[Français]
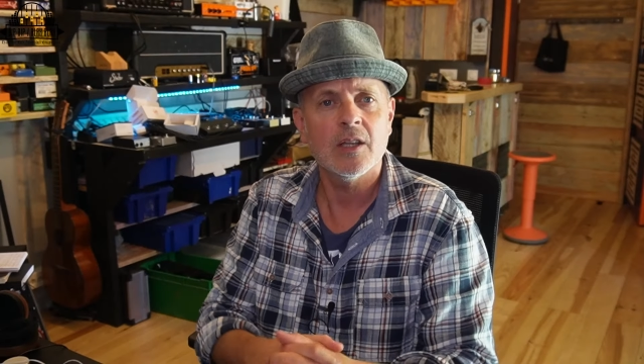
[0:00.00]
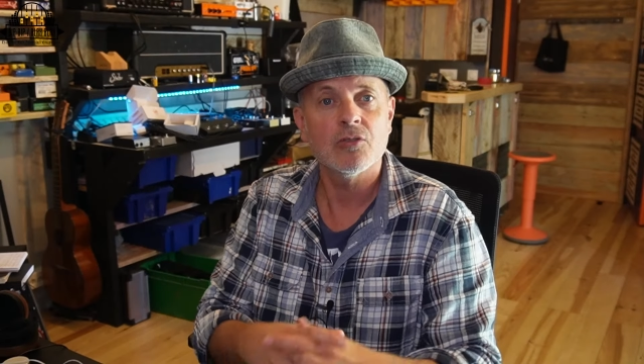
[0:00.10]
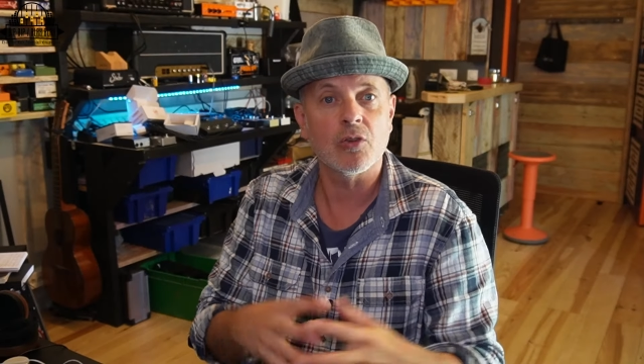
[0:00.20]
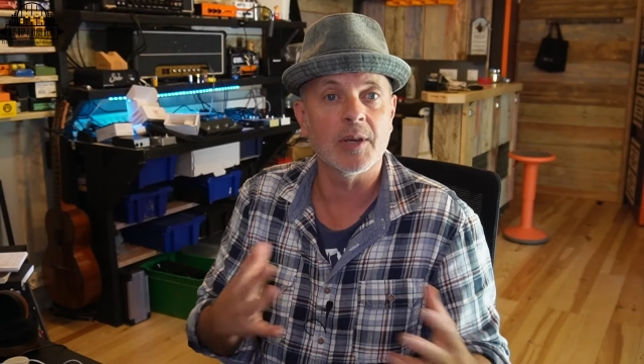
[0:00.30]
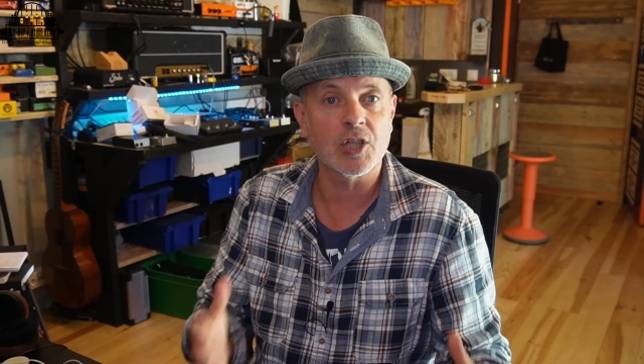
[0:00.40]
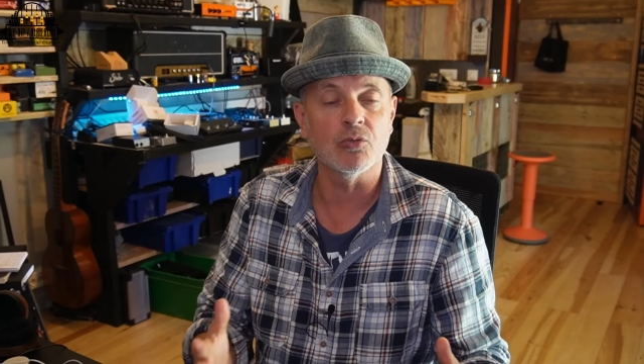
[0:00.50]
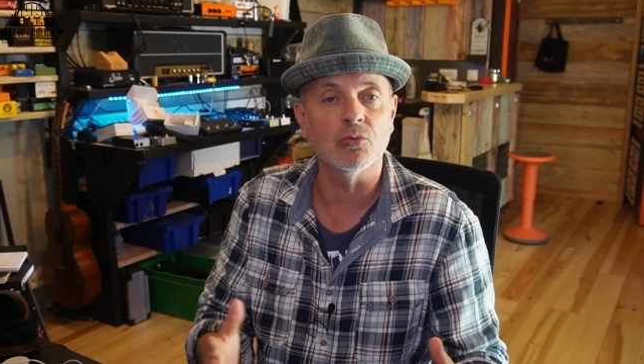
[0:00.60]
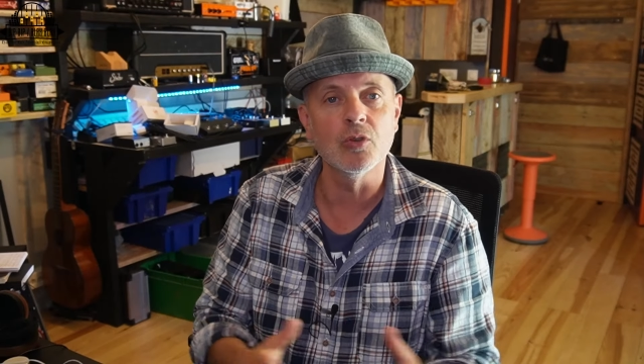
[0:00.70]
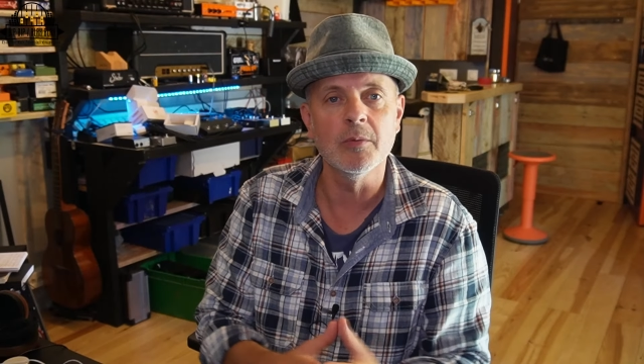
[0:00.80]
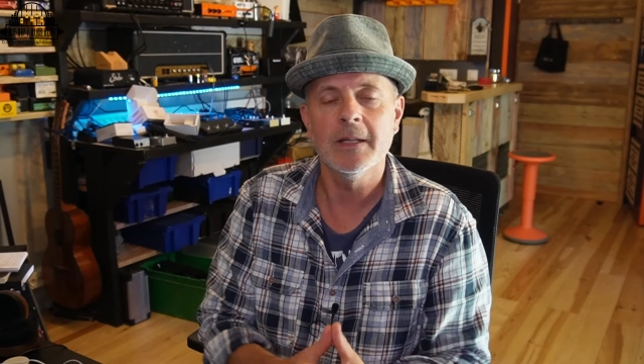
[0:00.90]
sur ma chaîne
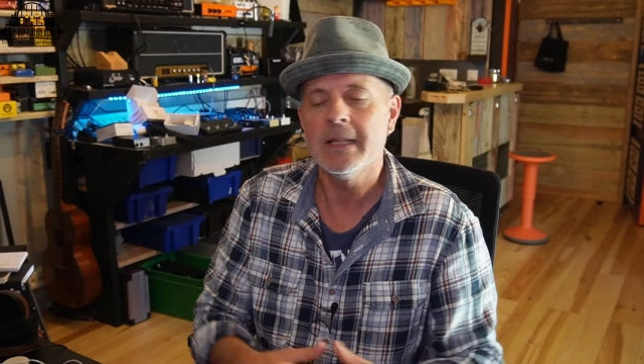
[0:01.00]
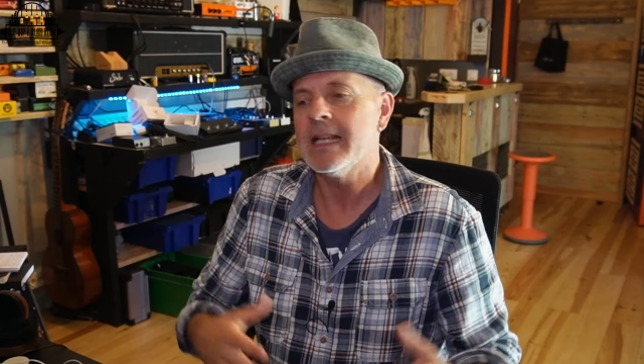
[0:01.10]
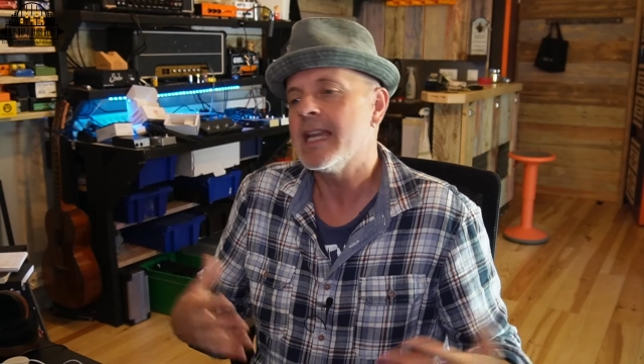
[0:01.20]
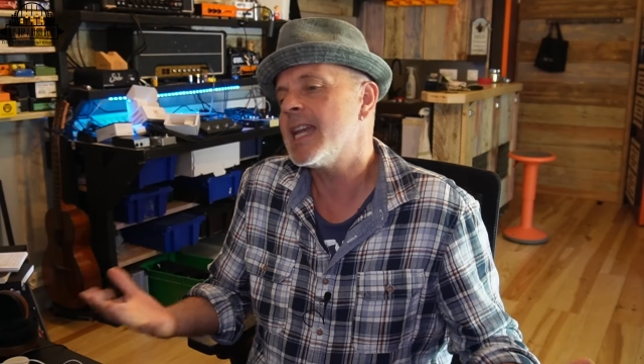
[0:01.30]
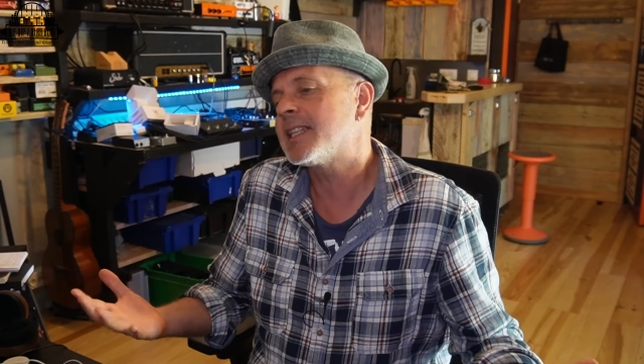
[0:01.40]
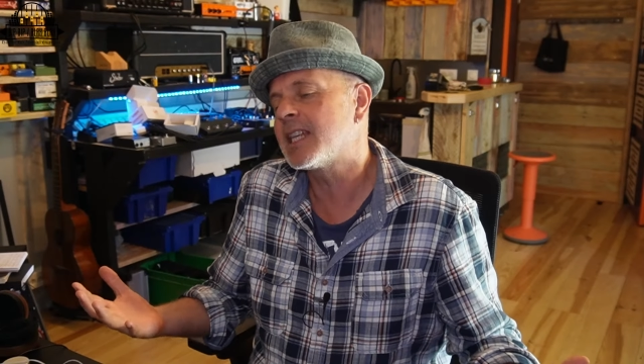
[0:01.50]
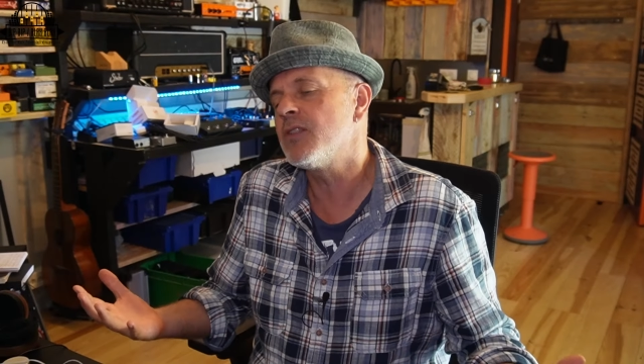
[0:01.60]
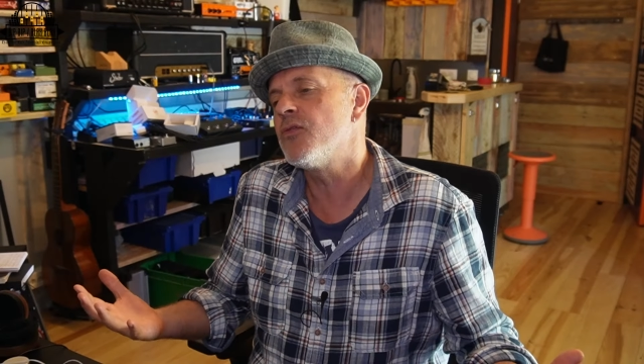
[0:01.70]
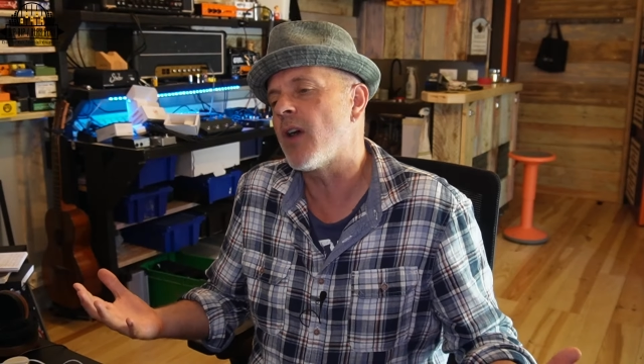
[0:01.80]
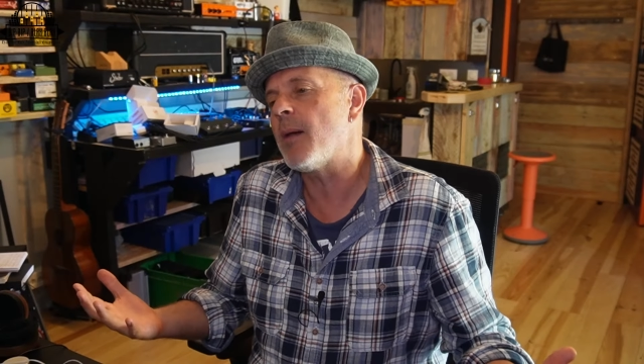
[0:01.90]
YouTube. Et si
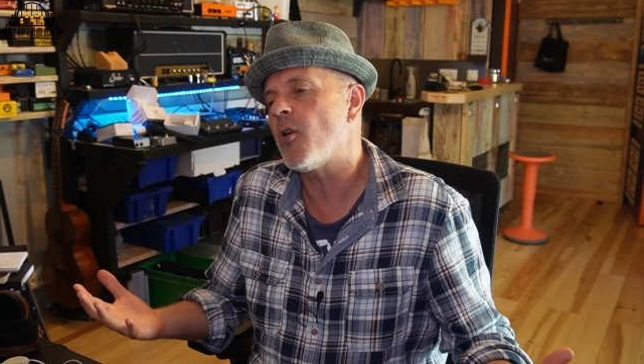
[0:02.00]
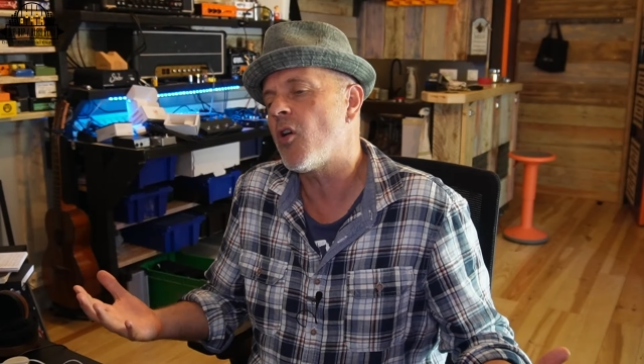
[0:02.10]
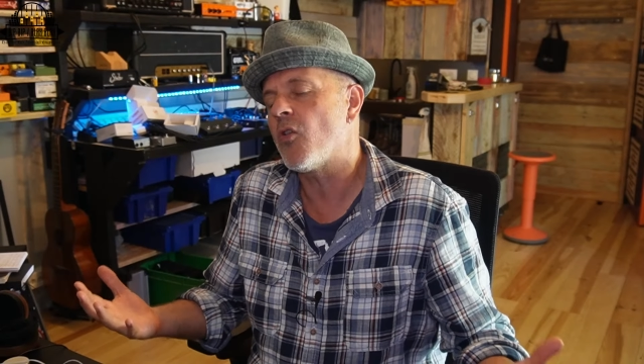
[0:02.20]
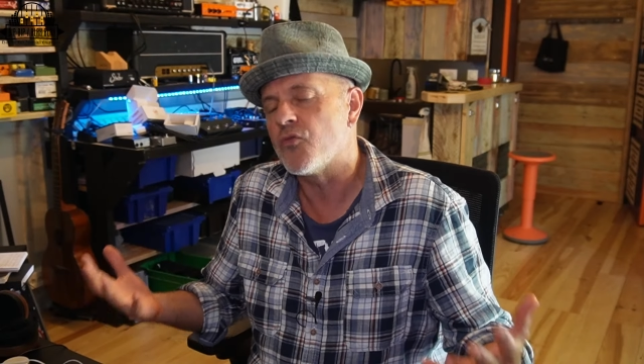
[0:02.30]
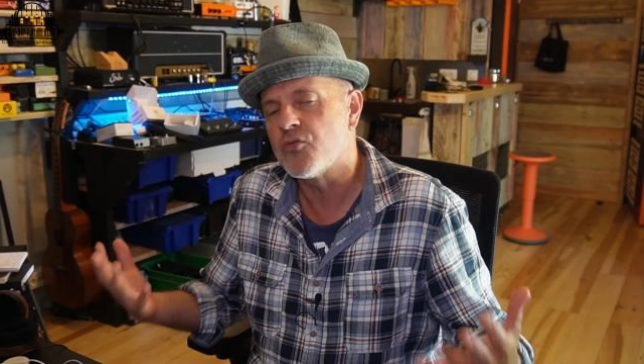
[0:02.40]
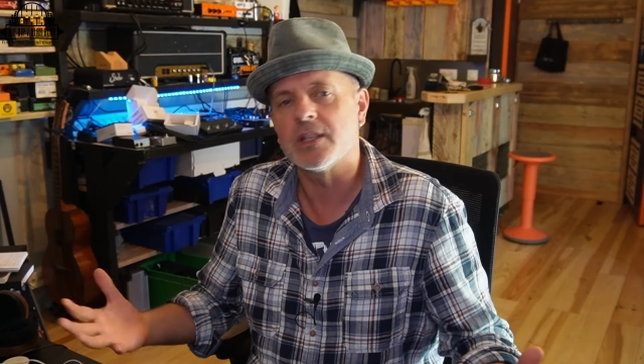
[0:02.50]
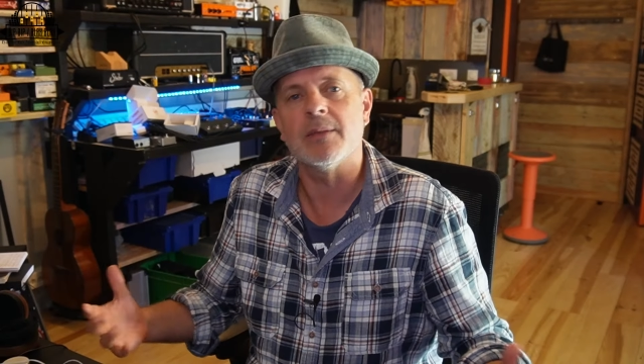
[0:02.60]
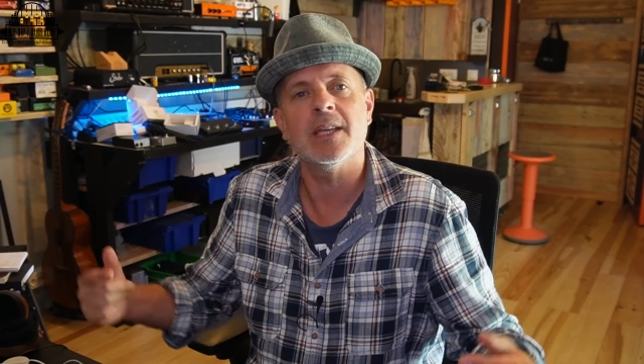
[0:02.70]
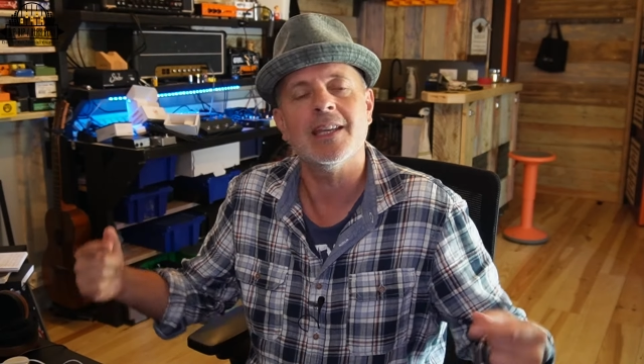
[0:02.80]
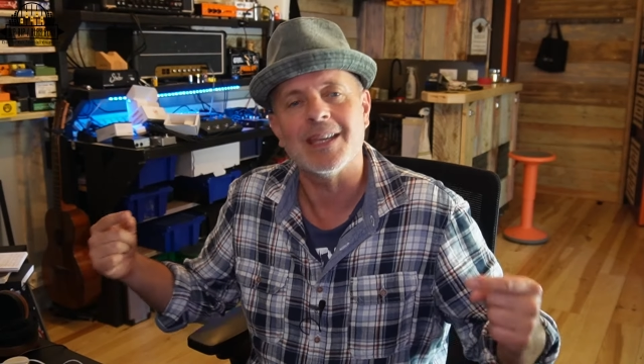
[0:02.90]
vous vraiment vous
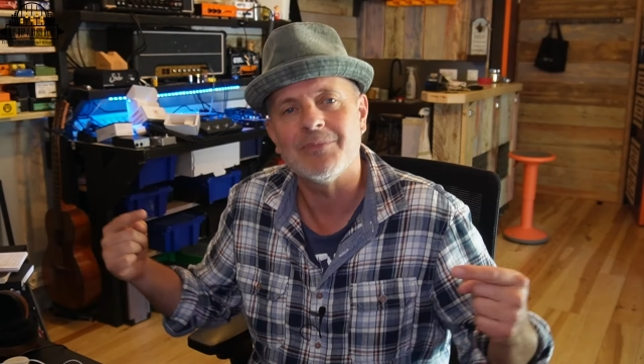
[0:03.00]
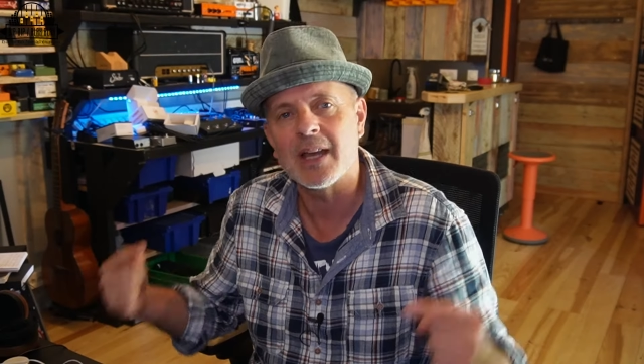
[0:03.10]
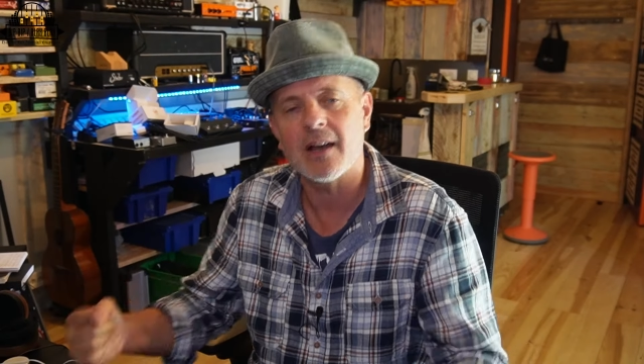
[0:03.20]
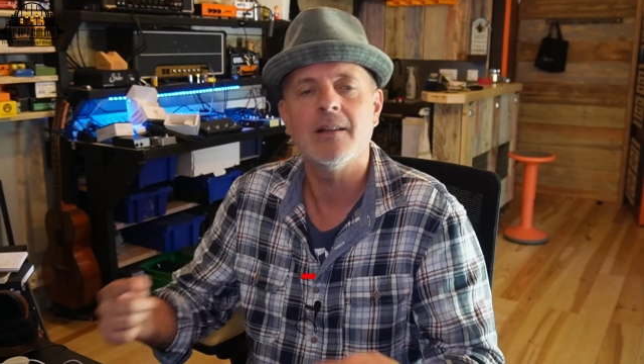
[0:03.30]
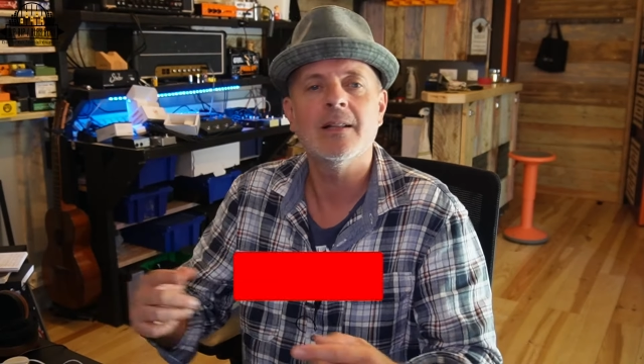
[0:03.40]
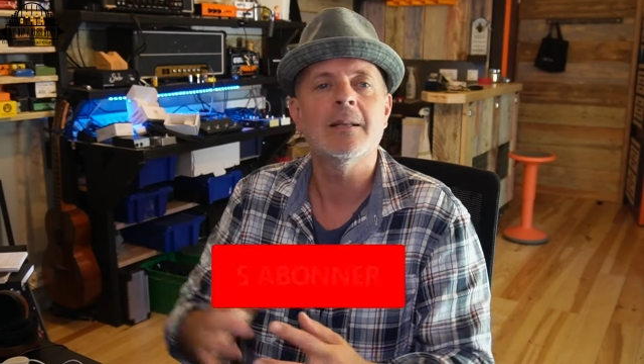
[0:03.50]
aimez, eh bien